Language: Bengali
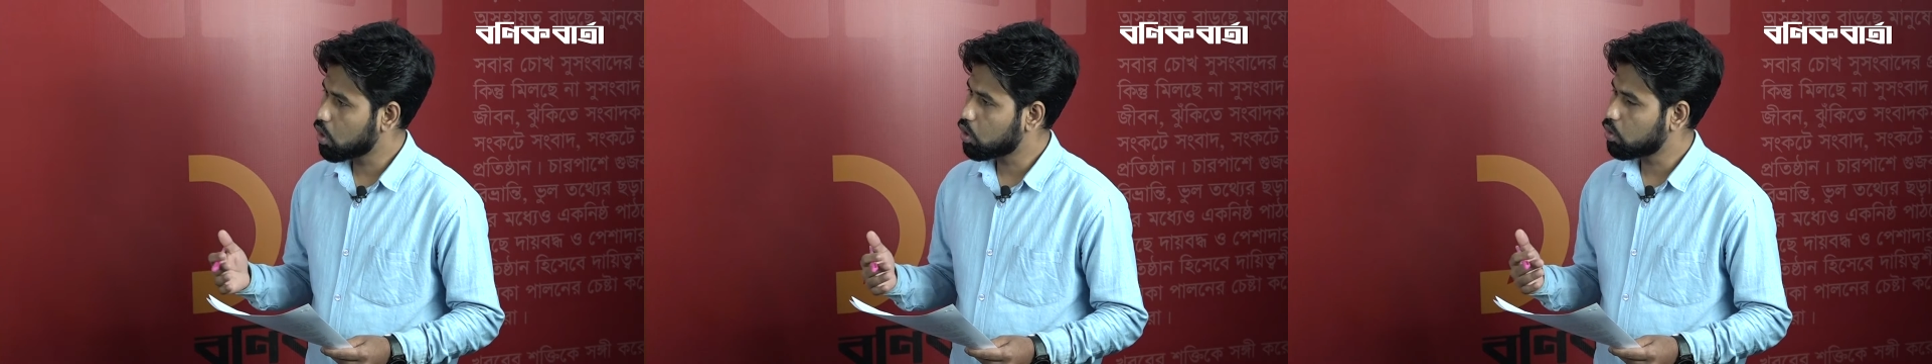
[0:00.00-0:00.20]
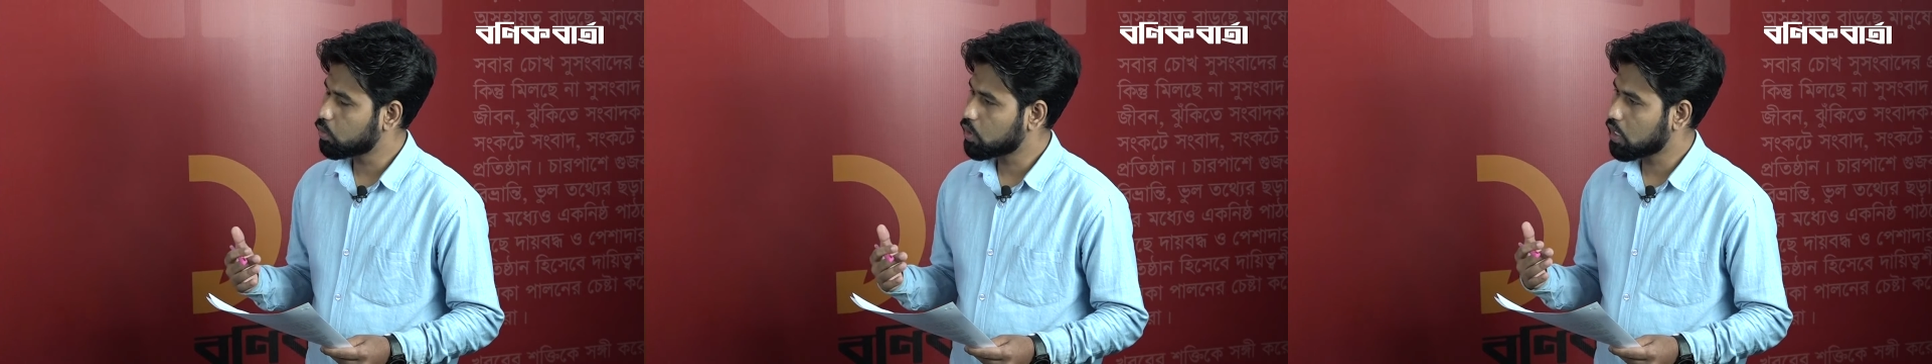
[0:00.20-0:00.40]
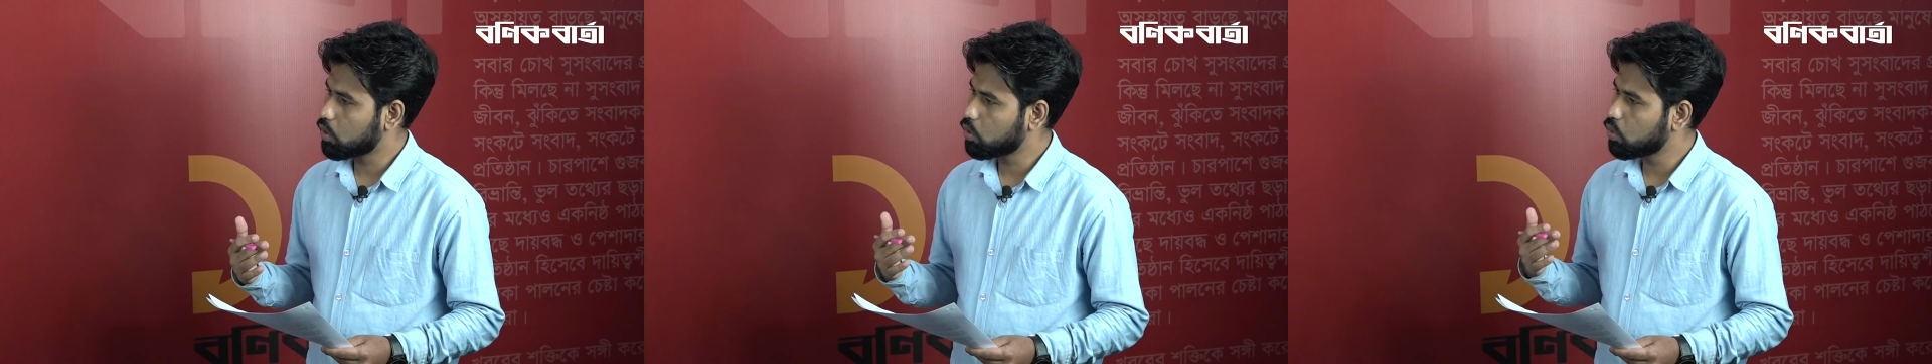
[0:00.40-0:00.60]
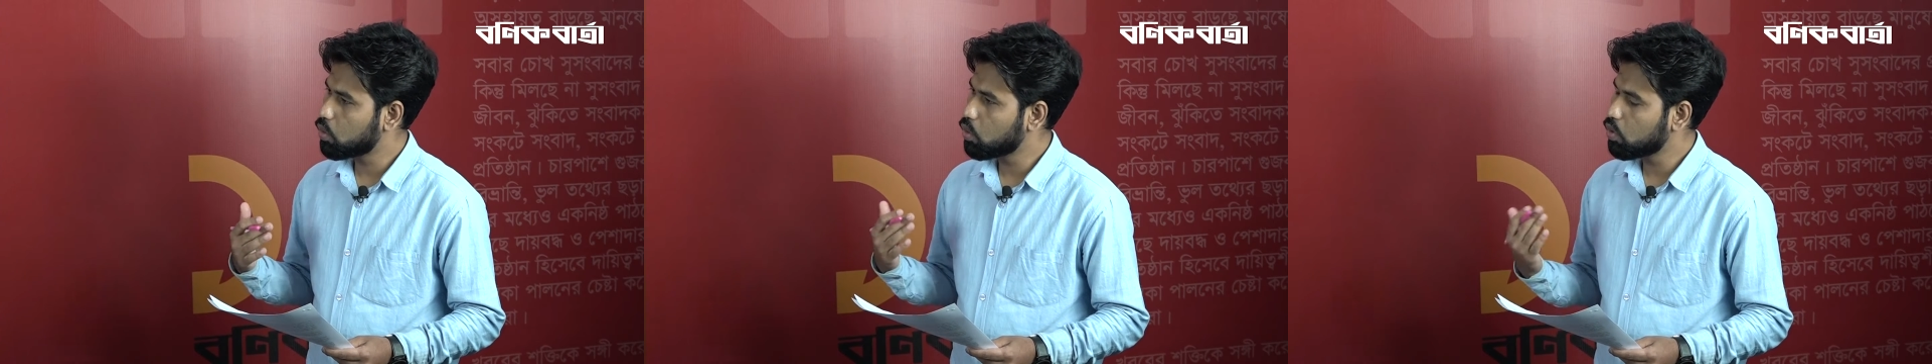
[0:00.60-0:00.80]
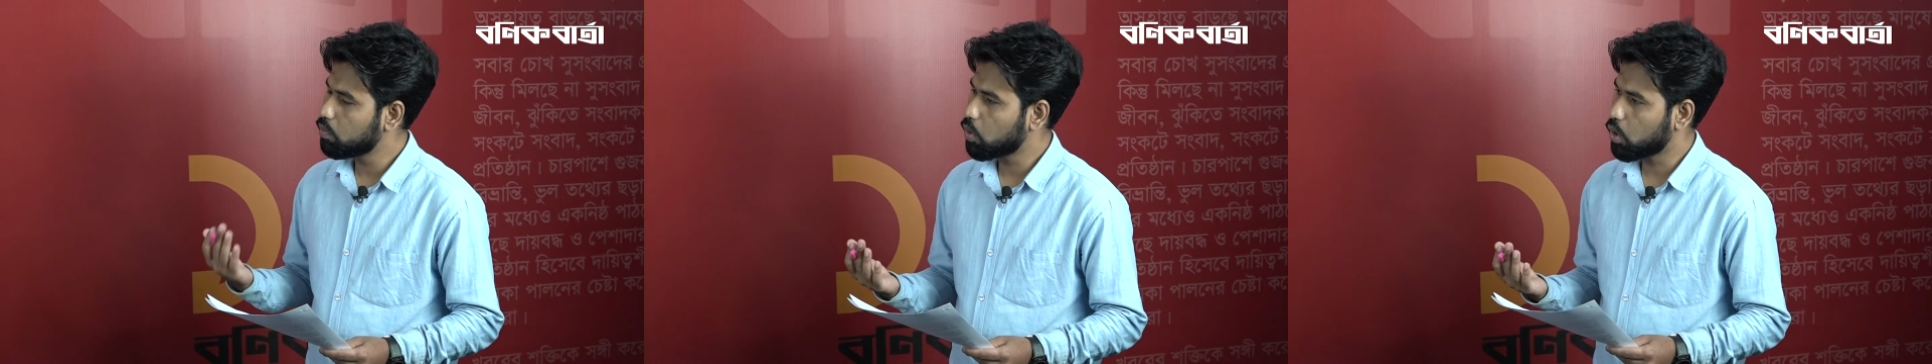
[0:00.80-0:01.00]
সক্ষমতা এখন
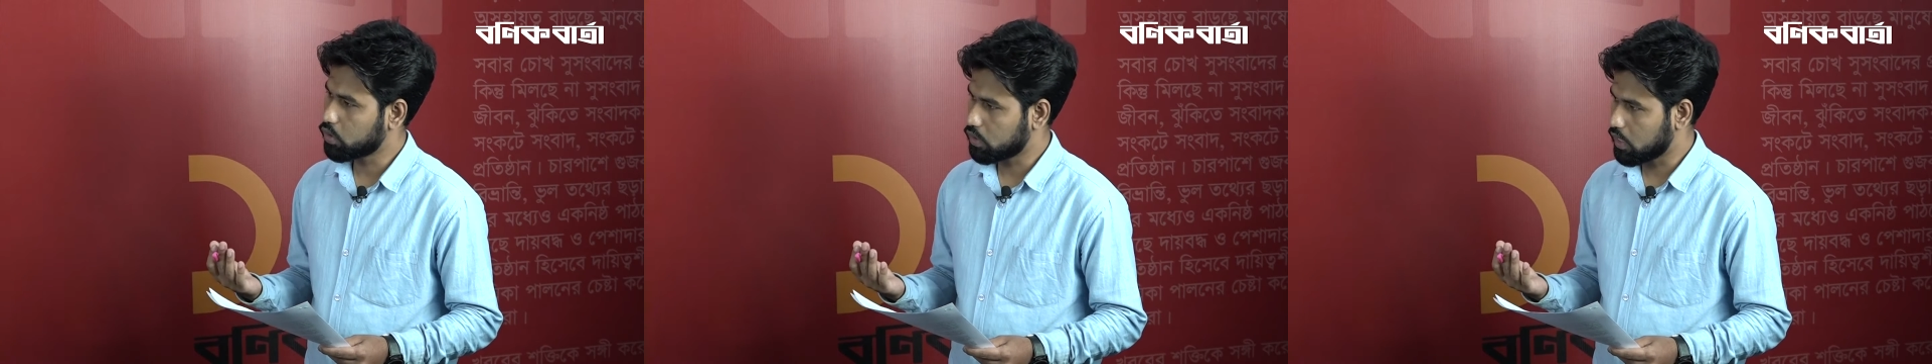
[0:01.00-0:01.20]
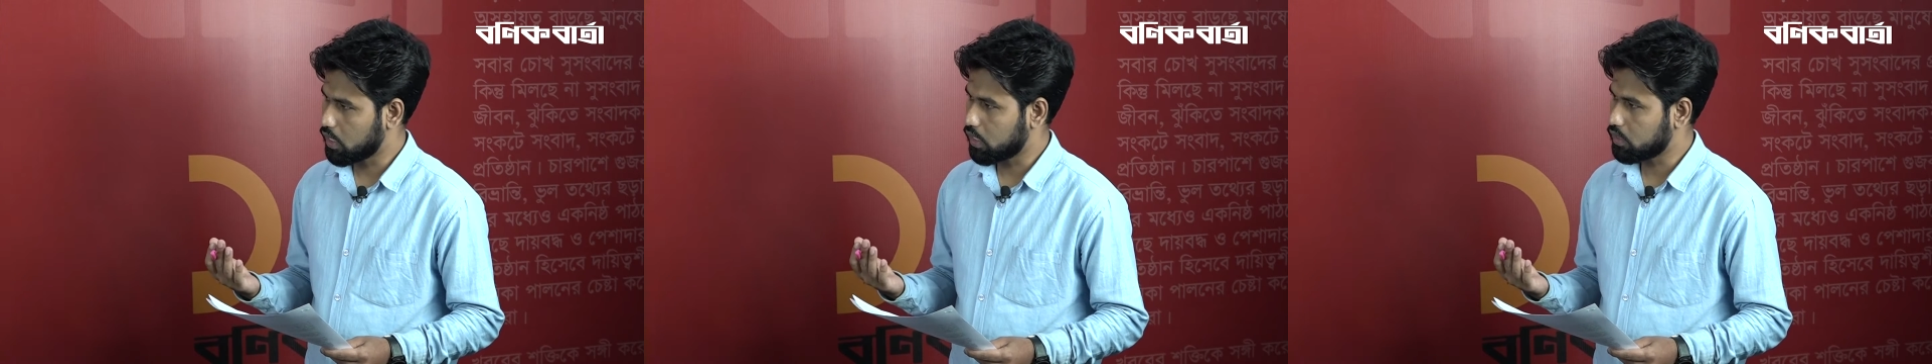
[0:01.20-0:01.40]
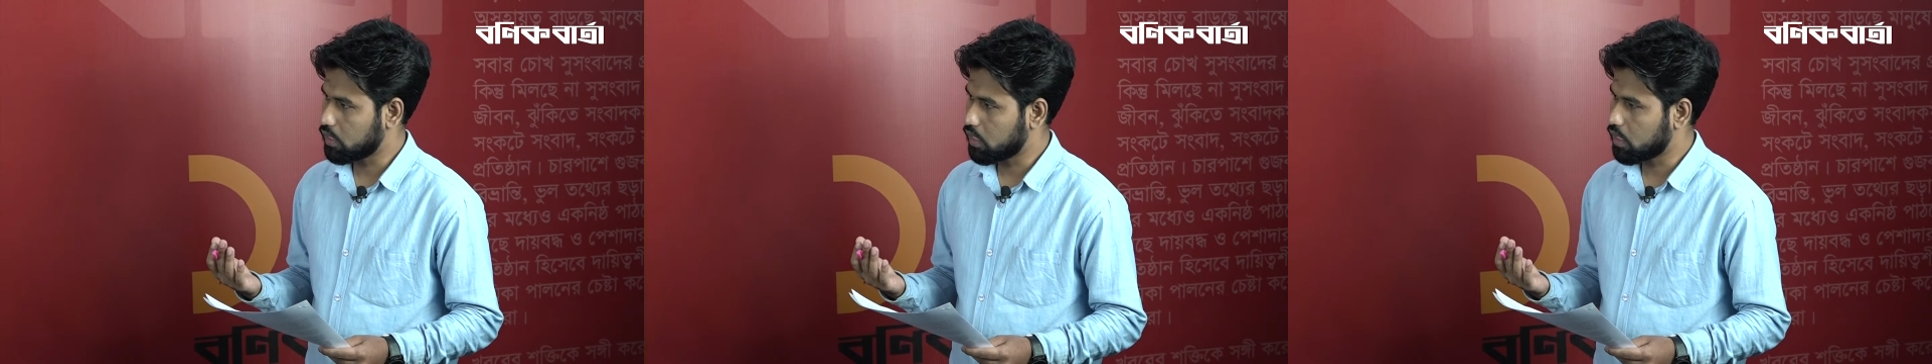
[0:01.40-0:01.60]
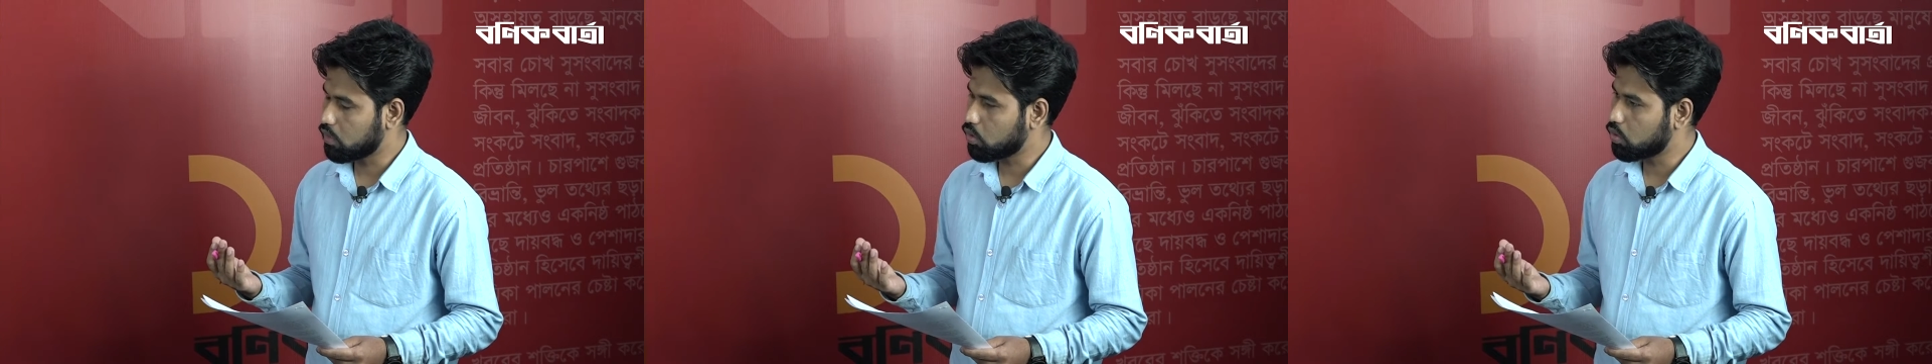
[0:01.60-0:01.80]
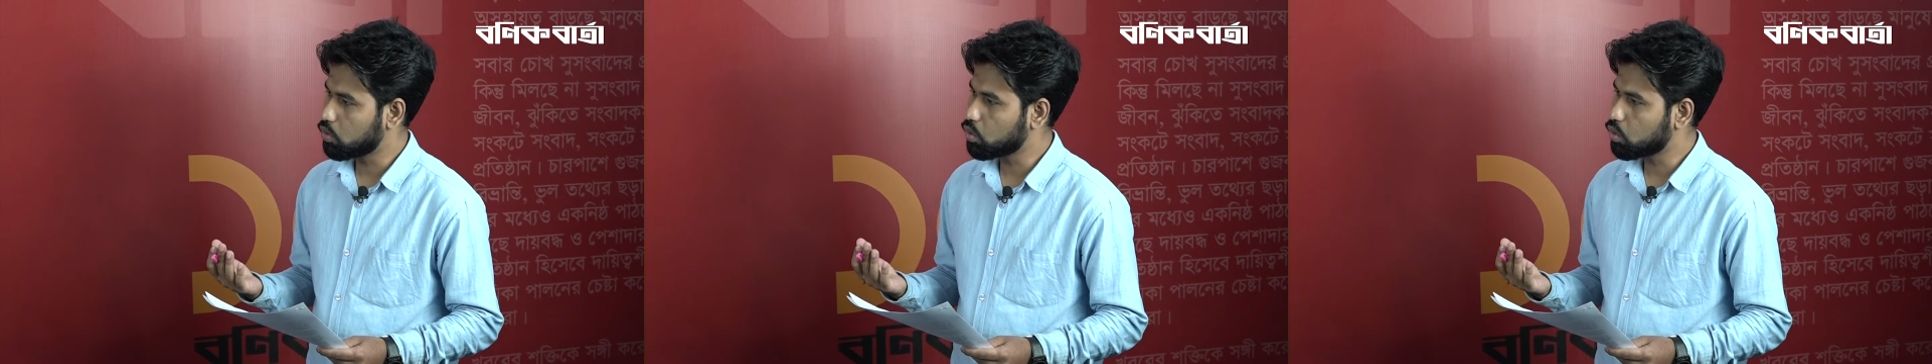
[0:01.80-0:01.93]
কোন পর্যায়ে আছে আর